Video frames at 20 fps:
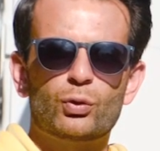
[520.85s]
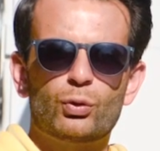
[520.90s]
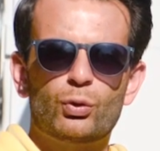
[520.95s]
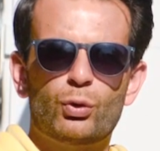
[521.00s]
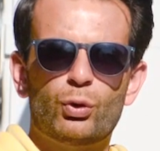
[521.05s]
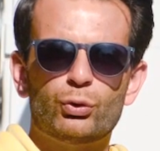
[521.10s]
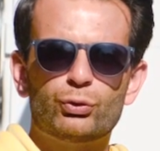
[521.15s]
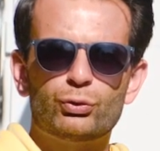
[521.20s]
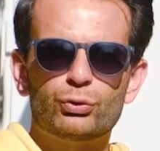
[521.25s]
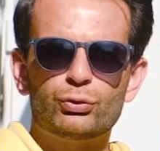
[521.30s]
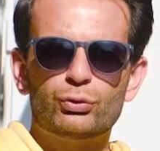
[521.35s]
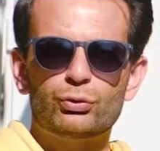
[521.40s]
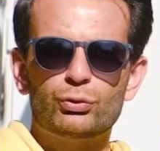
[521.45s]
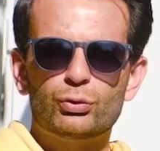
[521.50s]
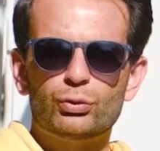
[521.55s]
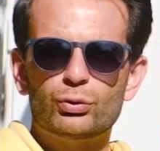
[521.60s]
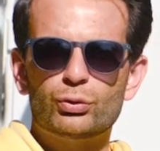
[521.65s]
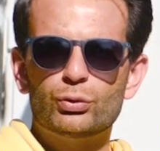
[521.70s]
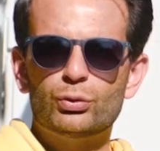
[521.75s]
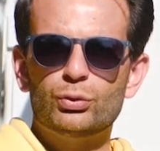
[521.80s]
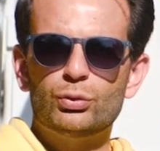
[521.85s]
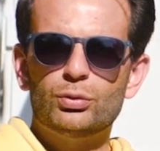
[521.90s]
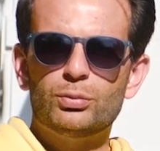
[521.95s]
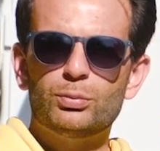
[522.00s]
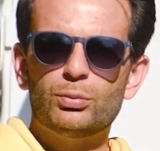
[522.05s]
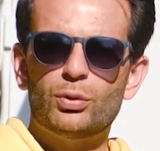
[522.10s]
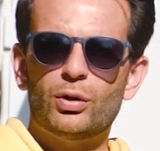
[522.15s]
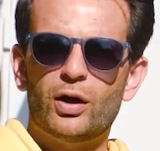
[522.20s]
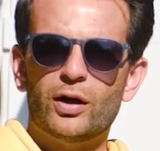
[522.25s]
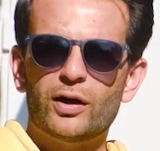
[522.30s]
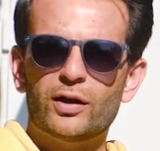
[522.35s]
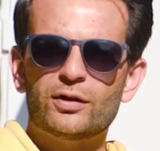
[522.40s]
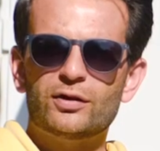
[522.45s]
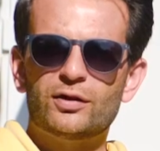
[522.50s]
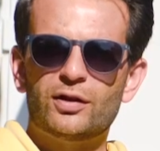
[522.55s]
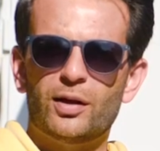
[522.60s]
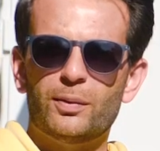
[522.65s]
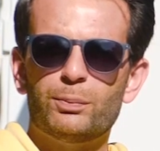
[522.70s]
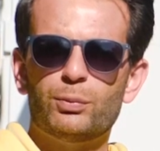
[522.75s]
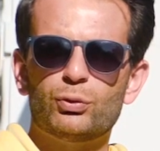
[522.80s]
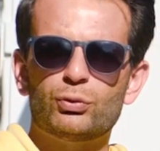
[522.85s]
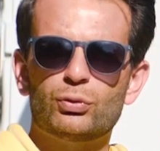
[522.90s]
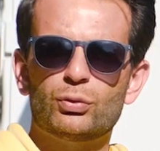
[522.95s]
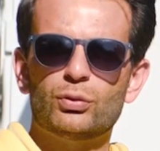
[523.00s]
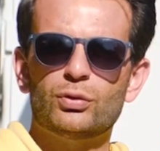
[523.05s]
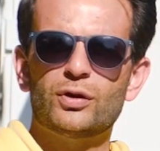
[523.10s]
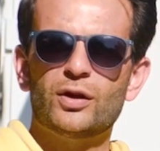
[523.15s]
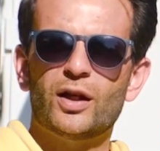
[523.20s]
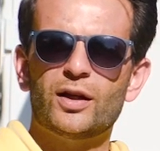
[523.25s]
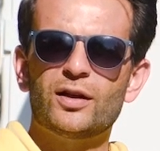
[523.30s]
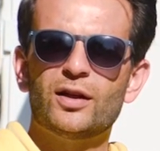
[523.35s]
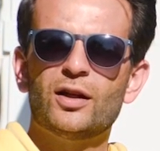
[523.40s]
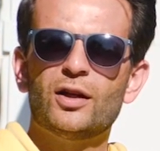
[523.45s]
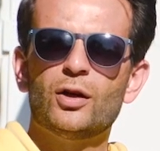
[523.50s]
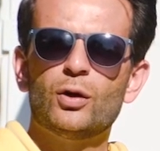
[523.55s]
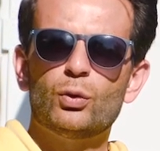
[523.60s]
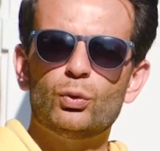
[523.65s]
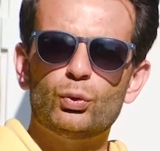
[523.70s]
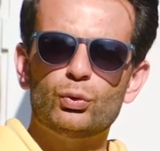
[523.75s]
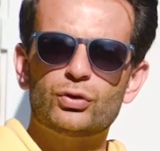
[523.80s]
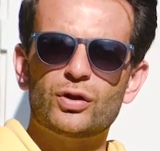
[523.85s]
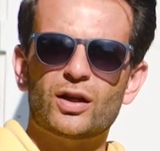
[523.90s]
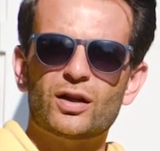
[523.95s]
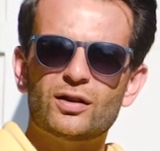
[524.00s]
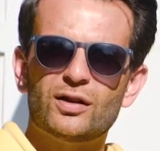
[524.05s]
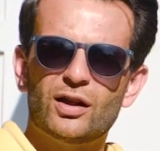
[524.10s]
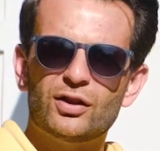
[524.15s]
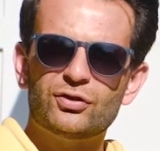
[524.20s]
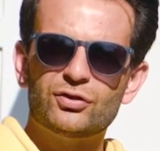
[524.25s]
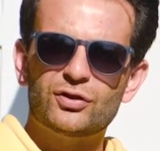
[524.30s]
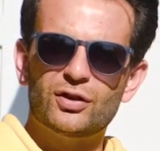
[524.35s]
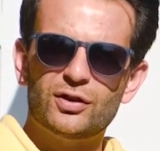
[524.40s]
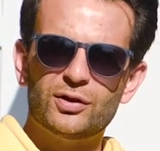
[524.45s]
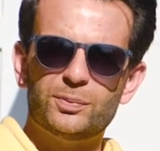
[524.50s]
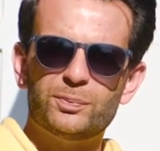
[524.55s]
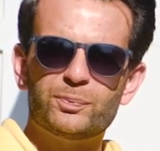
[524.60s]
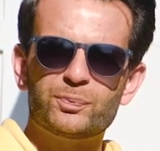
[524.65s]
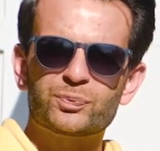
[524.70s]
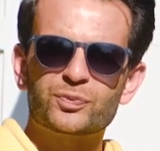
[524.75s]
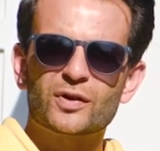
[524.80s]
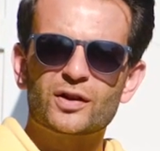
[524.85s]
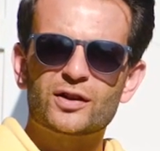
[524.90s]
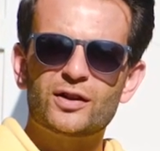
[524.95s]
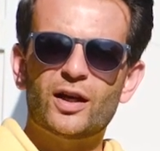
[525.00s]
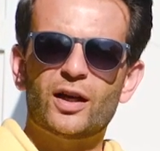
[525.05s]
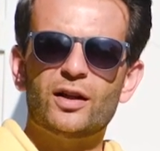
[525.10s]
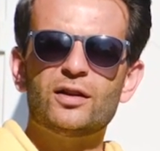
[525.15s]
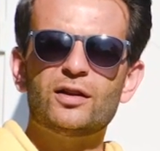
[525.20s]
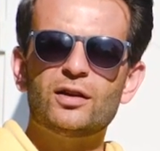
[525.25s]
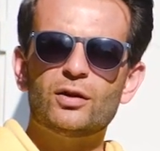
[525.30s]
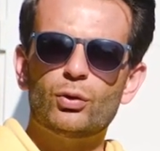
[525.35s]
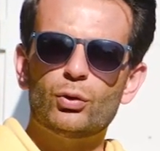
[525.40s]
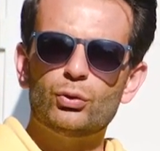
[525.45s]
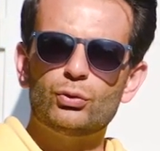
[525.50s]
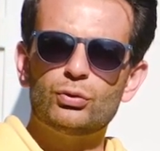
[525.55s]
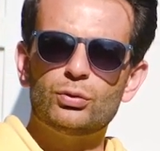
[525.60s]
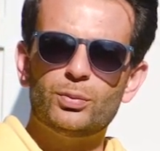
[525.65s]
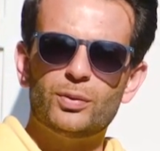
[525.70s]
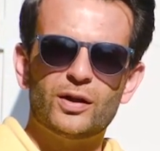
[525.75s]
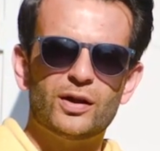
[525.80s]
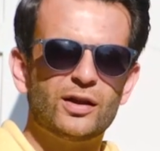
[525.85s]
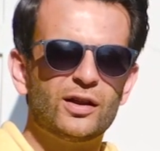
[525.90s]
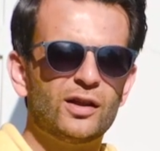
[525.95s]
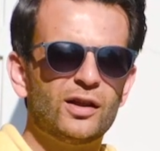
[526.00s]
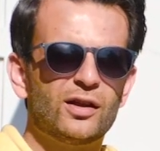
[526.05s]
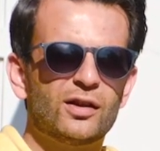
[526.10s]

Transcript: koşuşturduğum bu hayat temposundan uzaklaştırıp kendi özüme,